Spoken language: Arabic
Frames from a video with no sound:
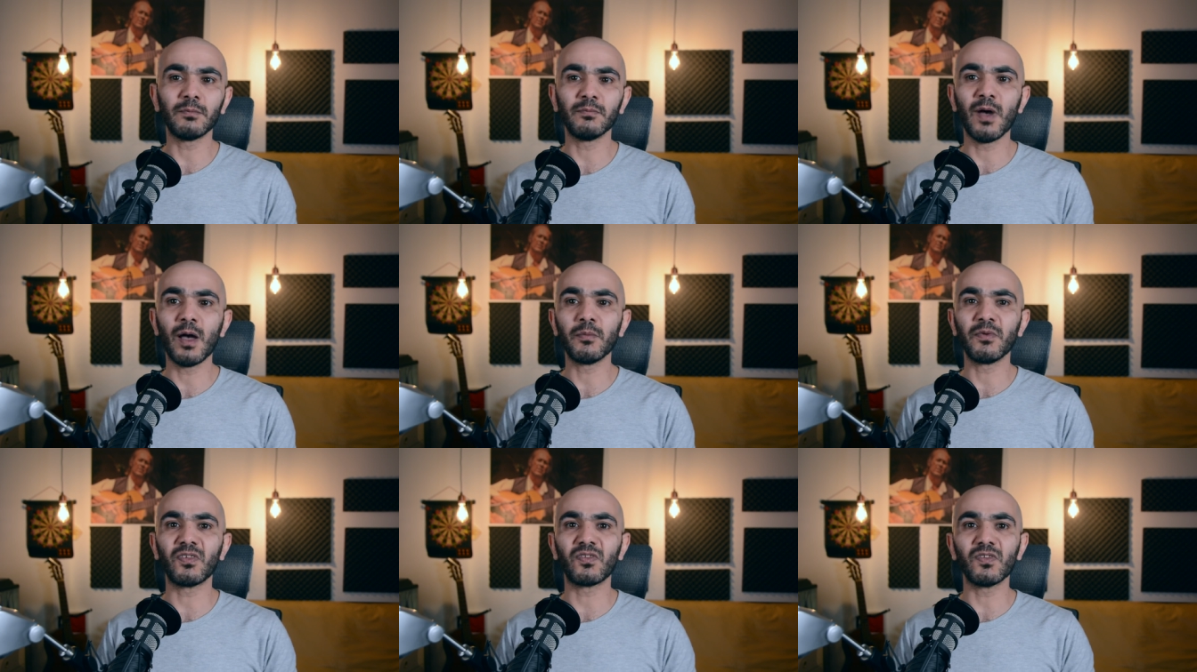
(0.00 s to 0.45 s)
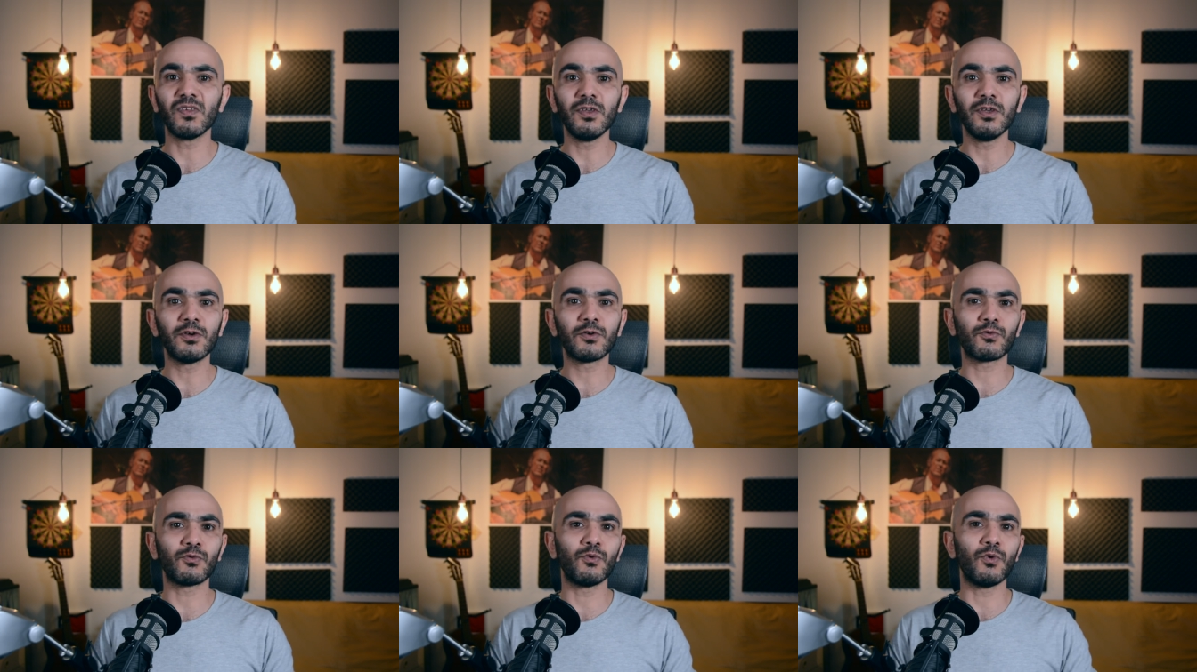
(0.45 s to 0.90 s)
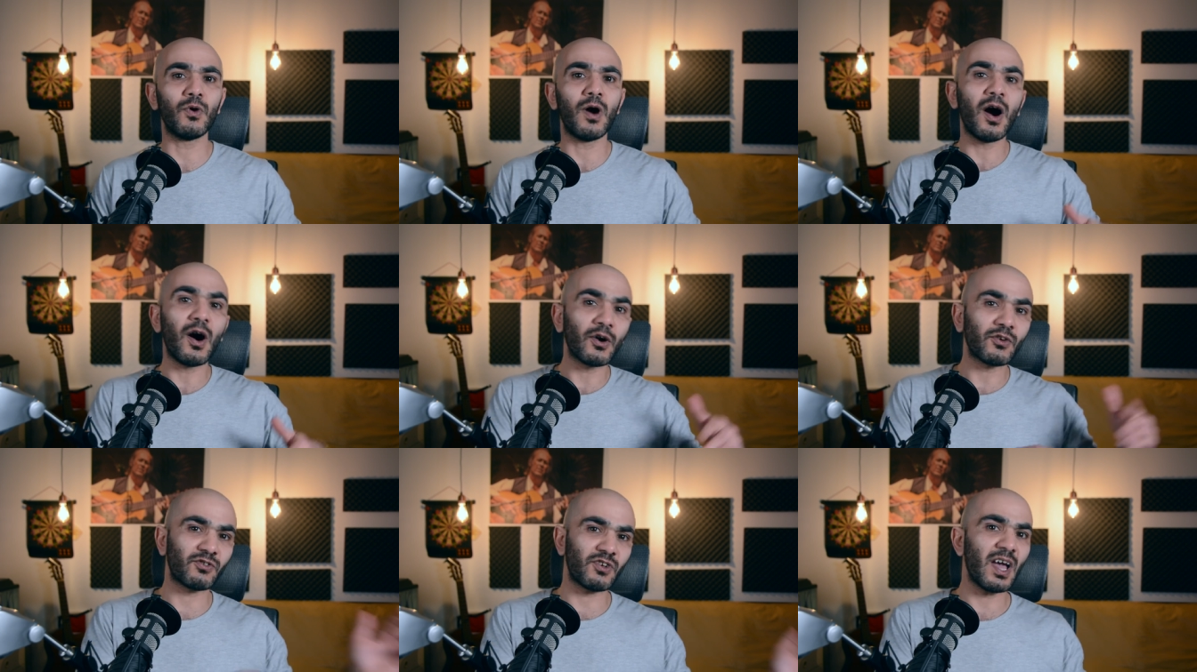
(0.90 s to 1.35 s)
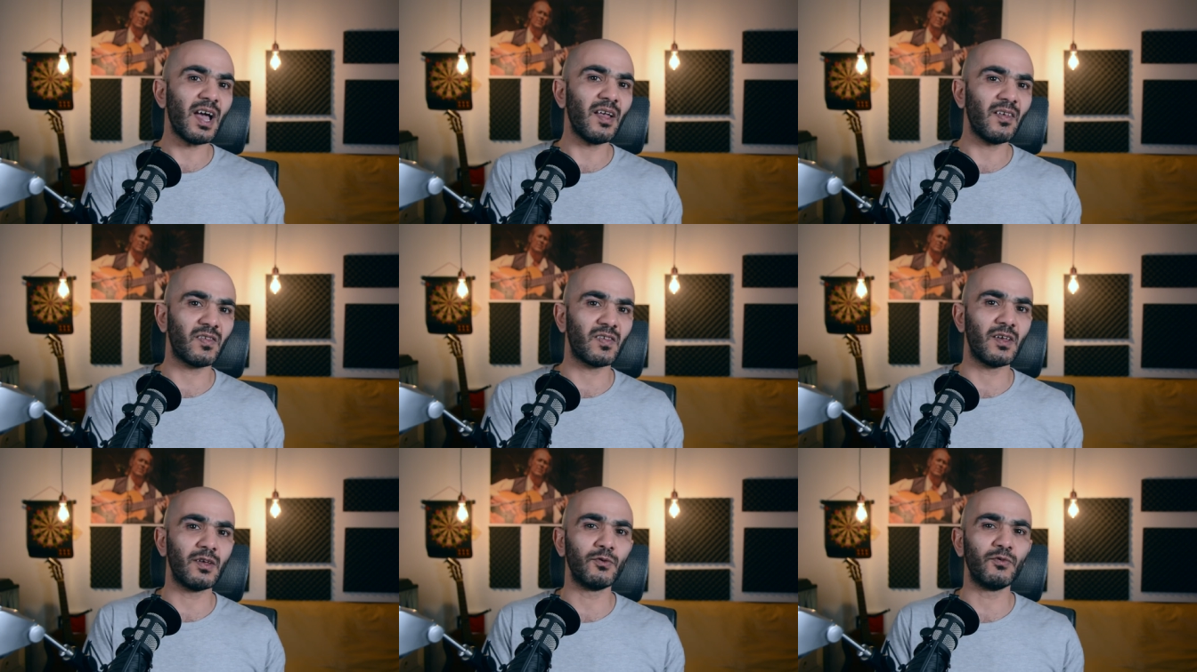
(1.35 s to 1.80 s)
ما بيصير وارتش
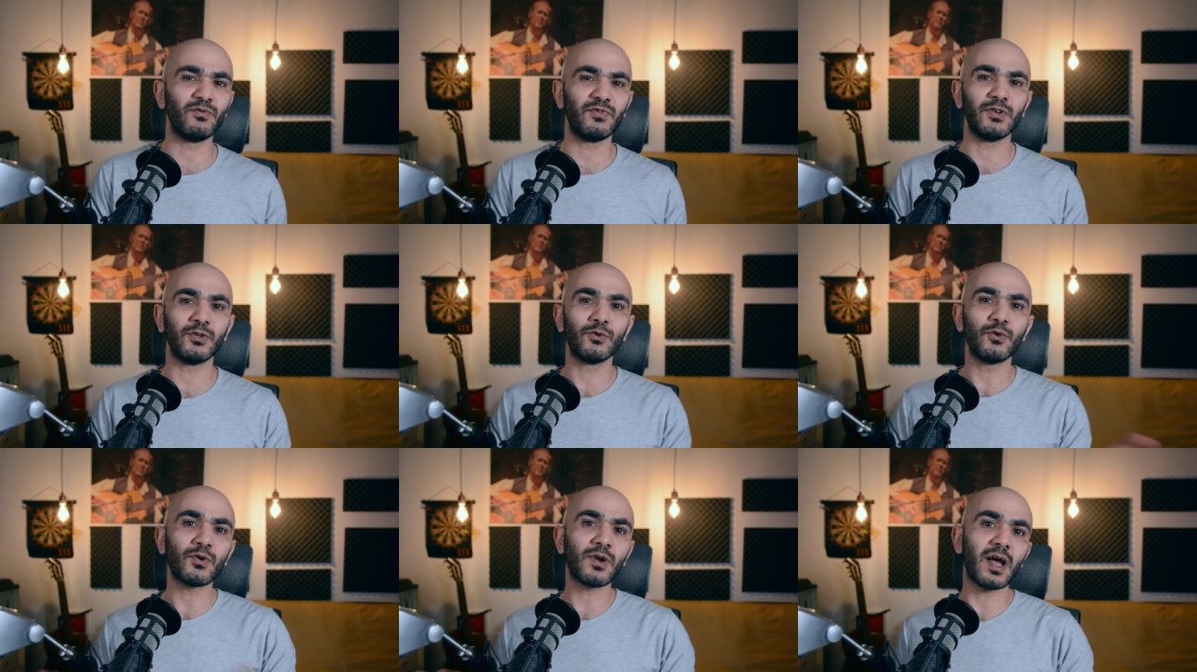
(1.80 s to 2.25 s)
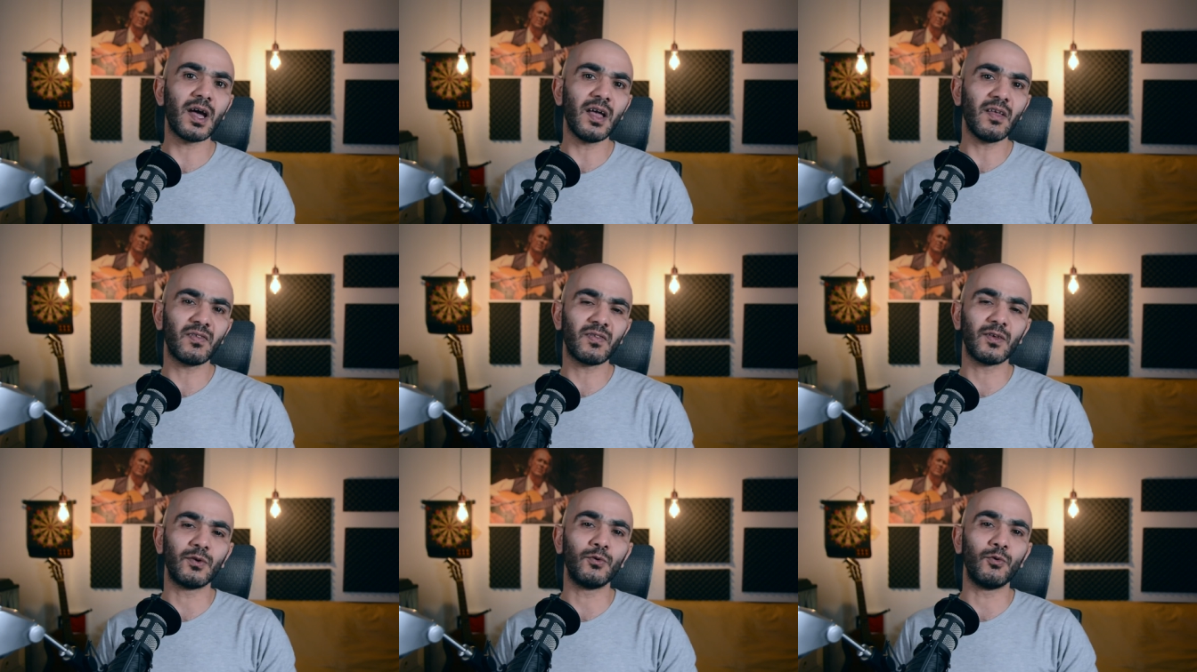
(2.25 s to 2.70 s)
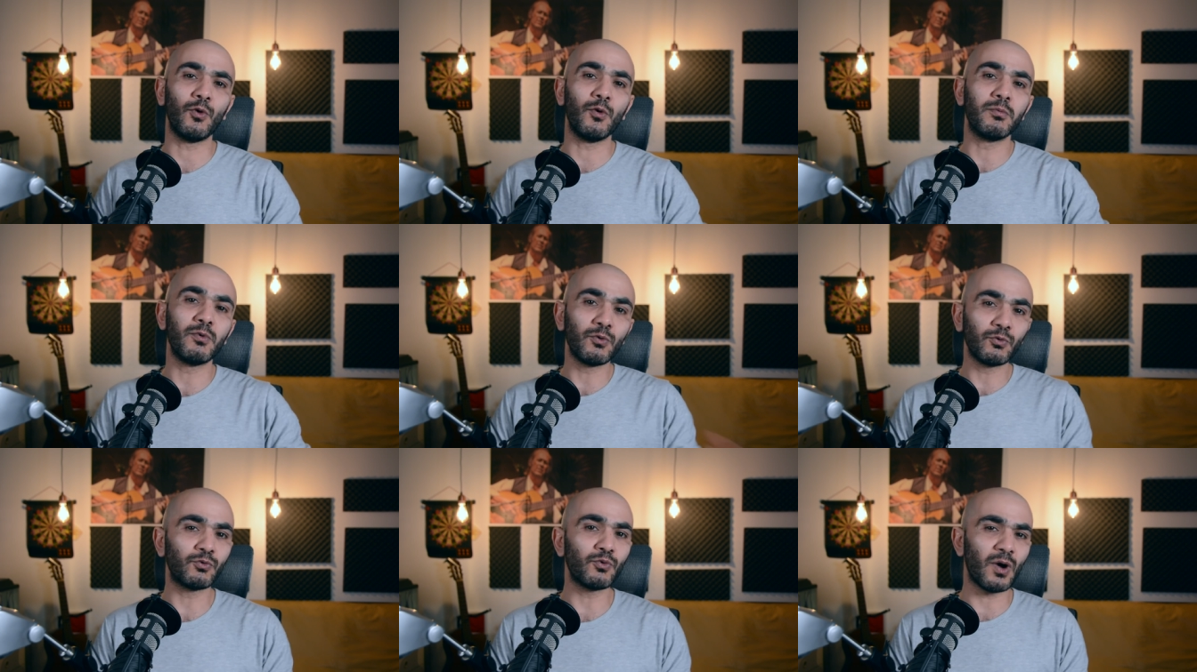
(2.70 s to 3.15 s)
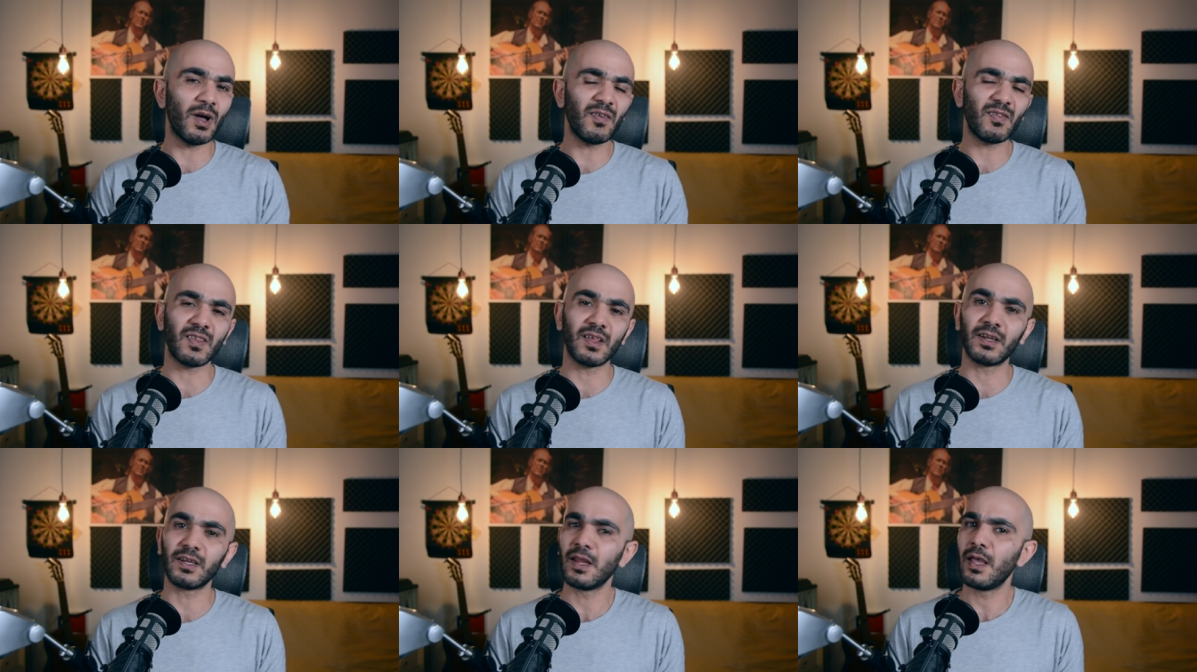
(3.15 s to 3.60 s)
احسن وفيدورا احسن وابونتو
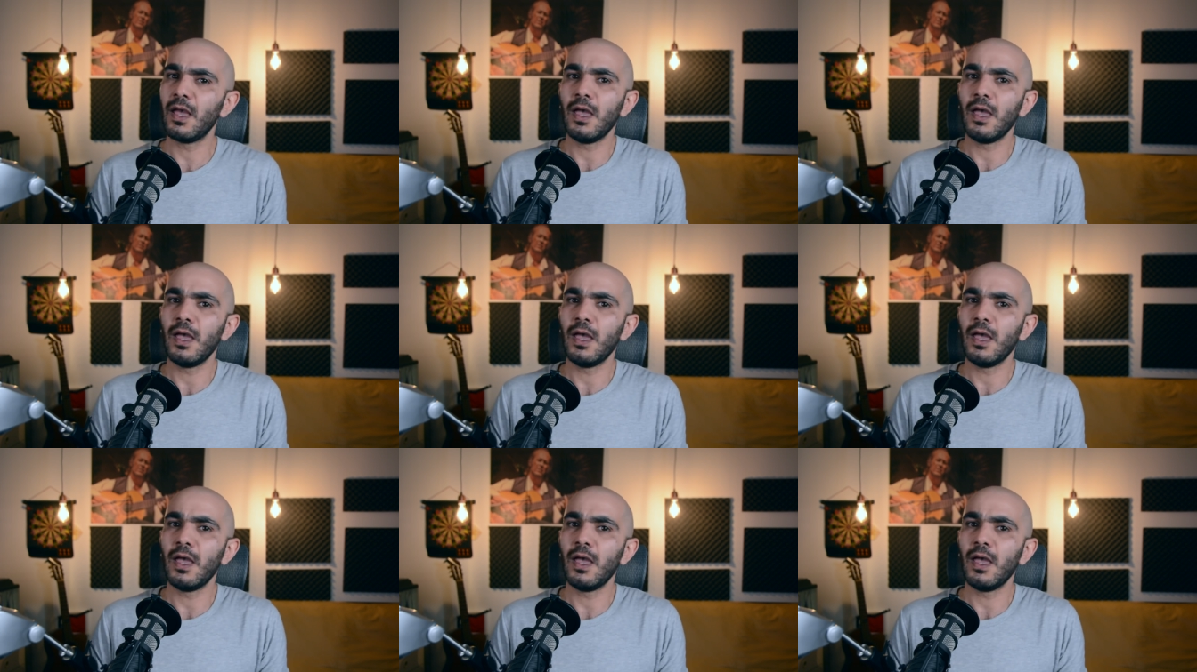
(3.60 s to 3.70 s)
احسن